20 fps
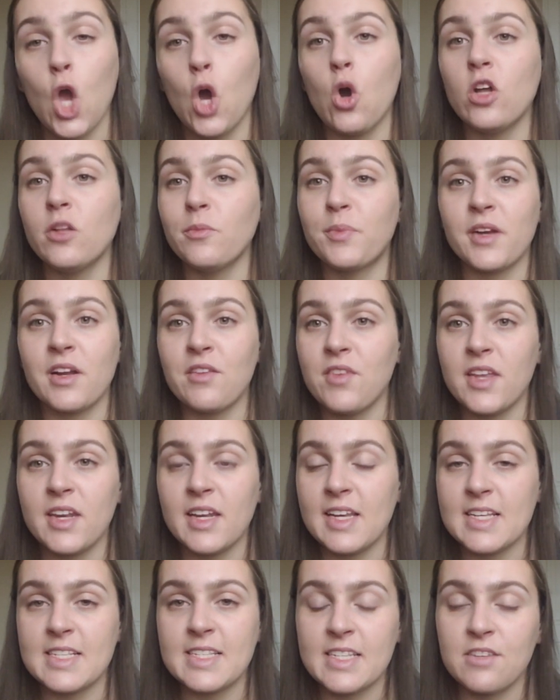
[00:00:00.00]
Он
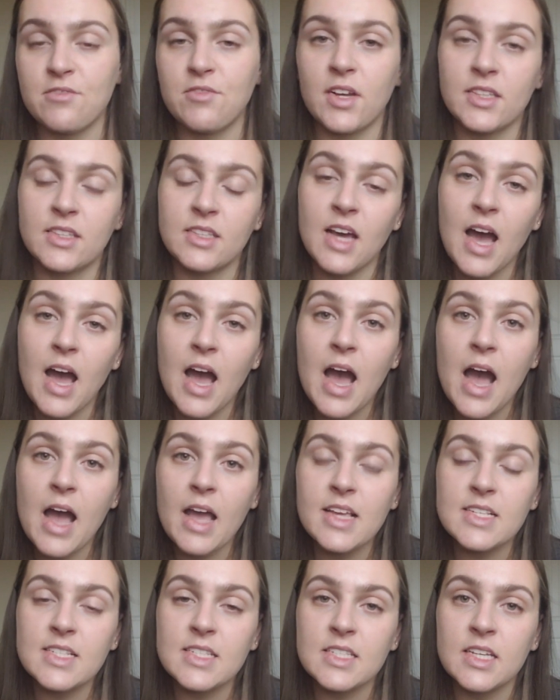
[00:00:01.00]
проверил, если вода
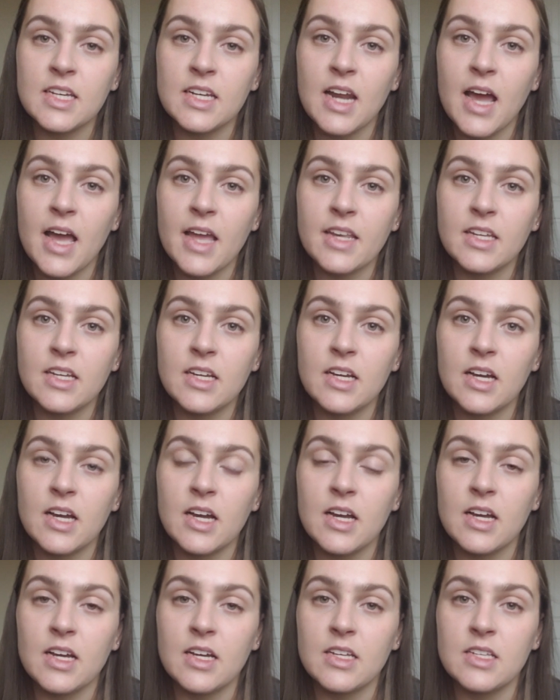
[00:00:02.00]
из
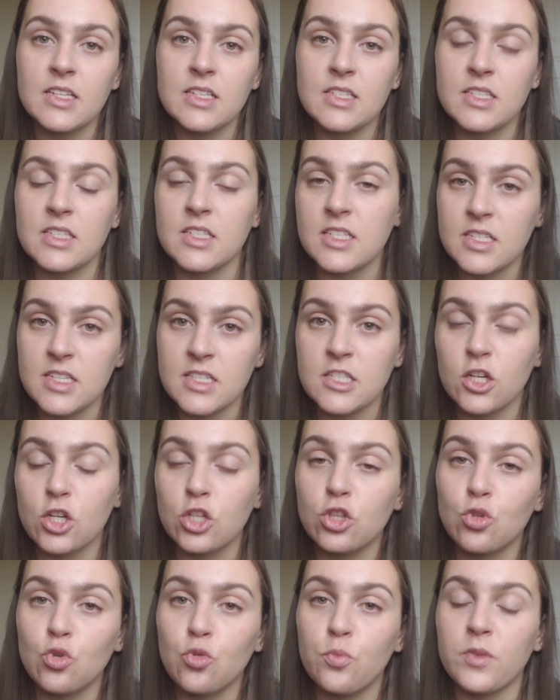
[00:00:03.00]
крайника, из, из
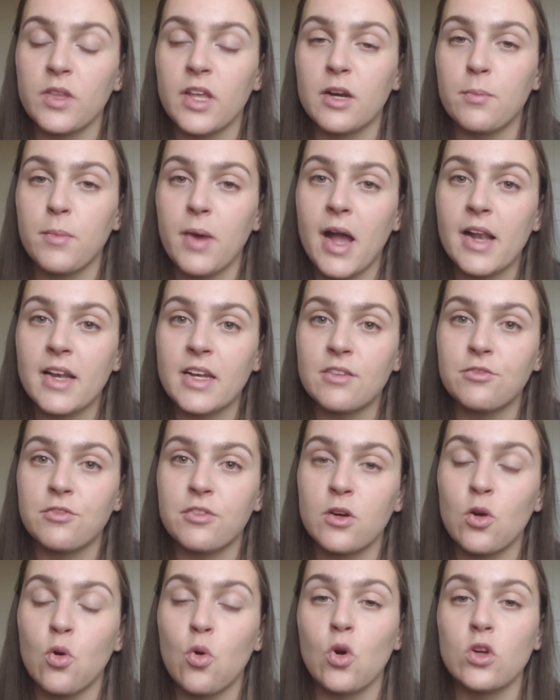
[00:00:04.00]
этих труб нормально
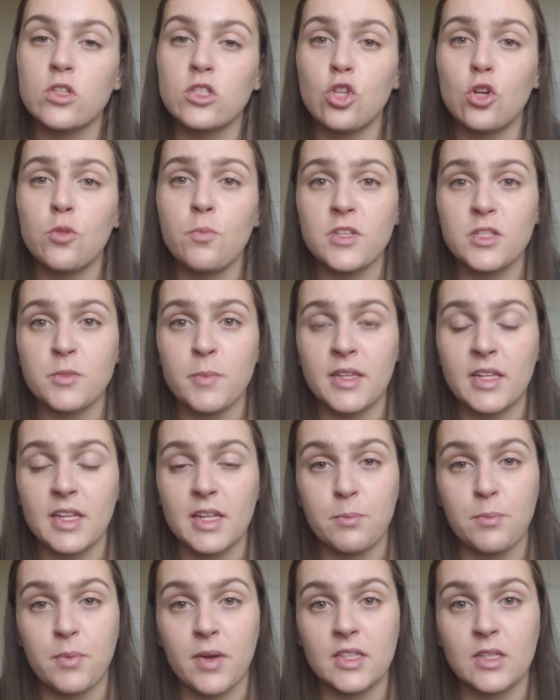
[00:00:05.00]
выходит. Он
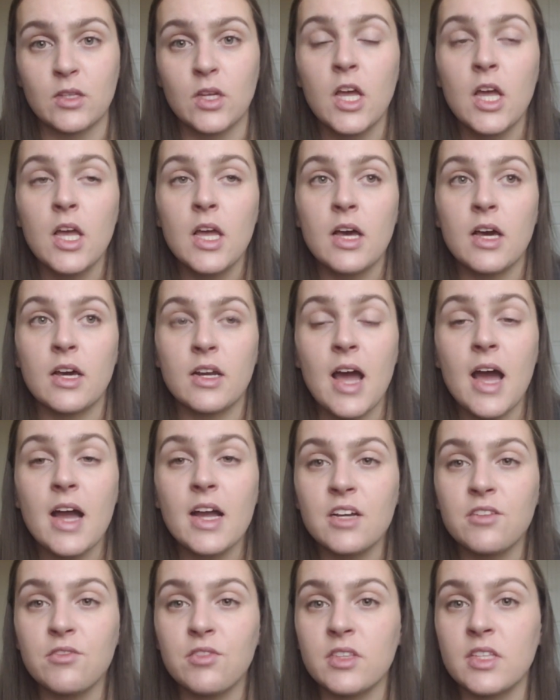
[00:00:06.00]
посмотрел под
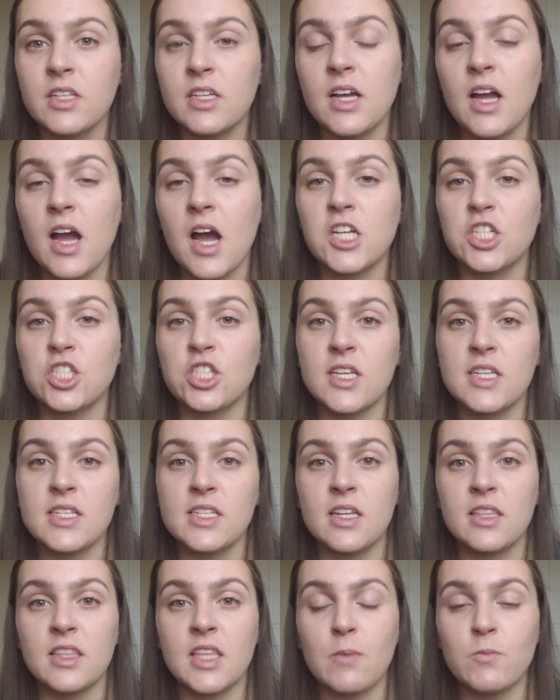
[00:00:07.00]
раковины каждой,
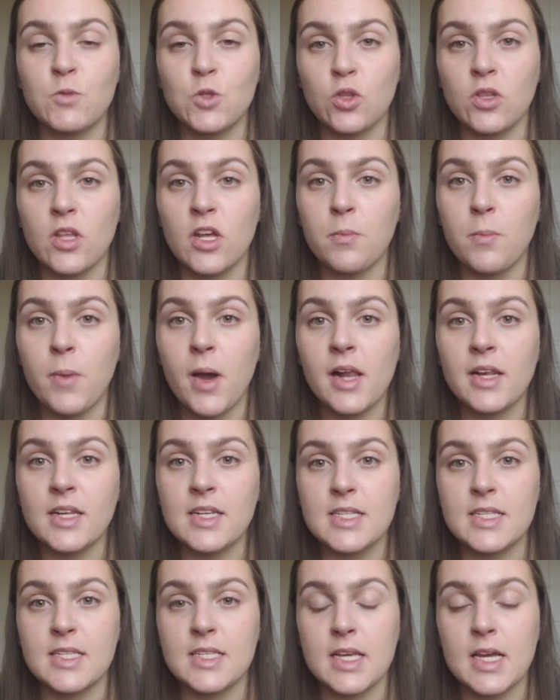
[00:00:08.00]
если там все
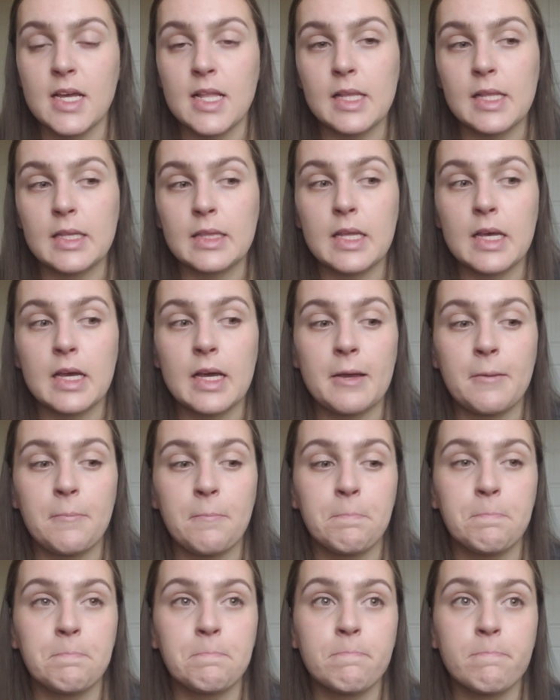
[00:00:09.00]
нормально
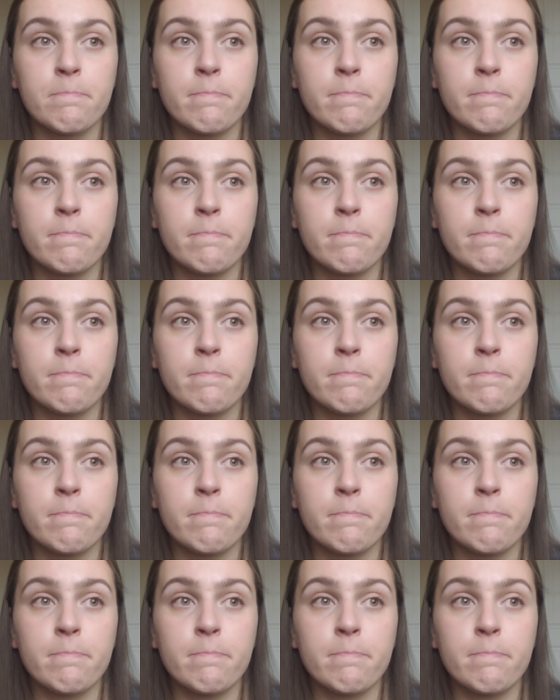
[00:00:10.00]
сделано.